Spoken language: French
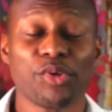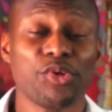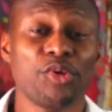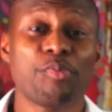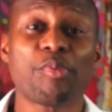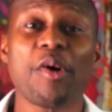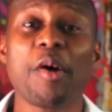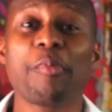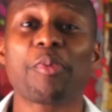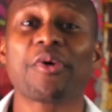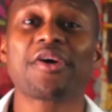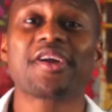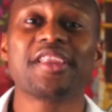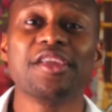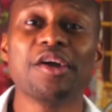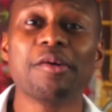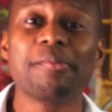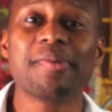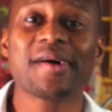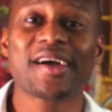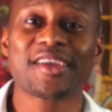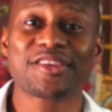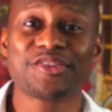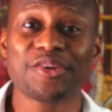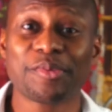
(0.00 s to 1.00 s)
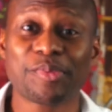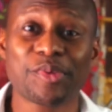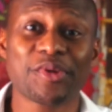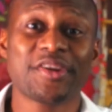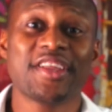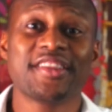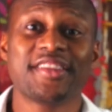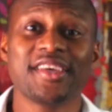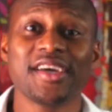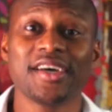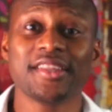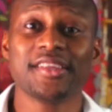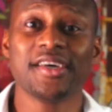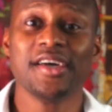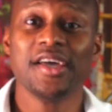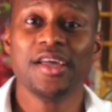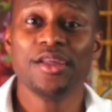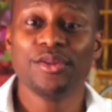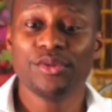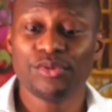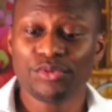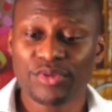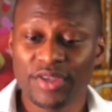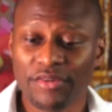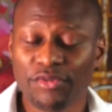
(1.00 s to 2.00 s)
Pour nos propres clients, par exemple, en interne,
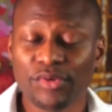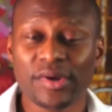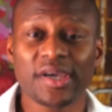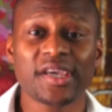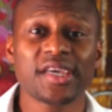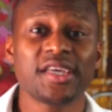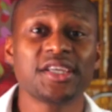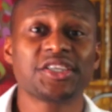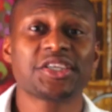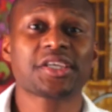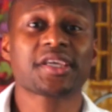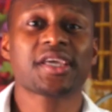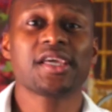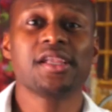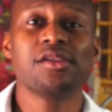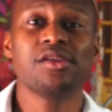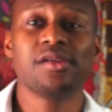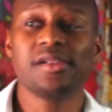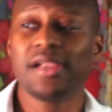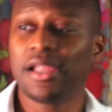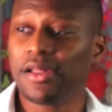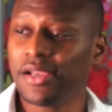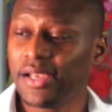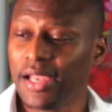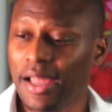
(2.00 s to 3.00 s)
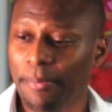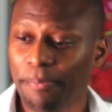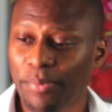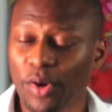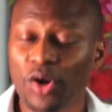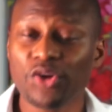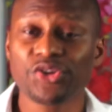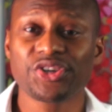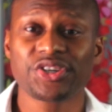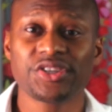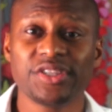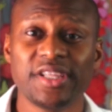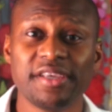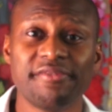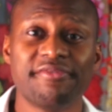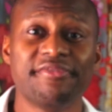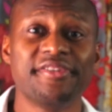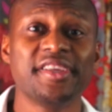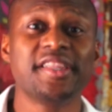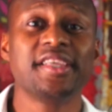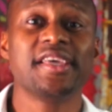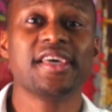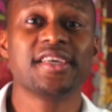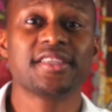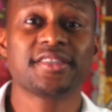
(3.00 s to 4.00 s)
nous avons créé, j'ai créé l'approche des
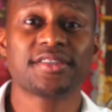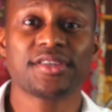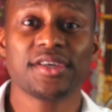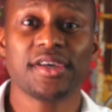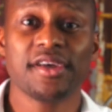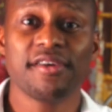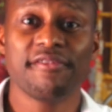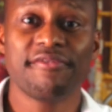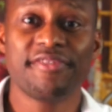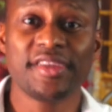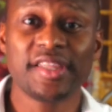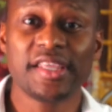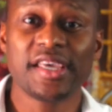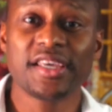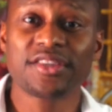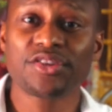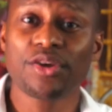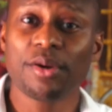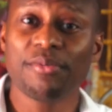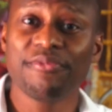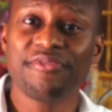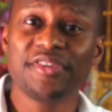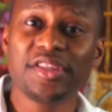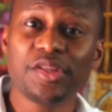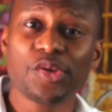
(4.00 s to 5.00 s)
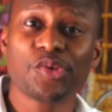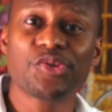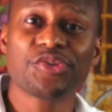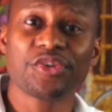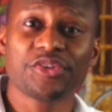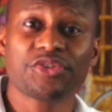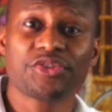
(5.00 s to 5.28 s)
VDS, VDS comme vidéo de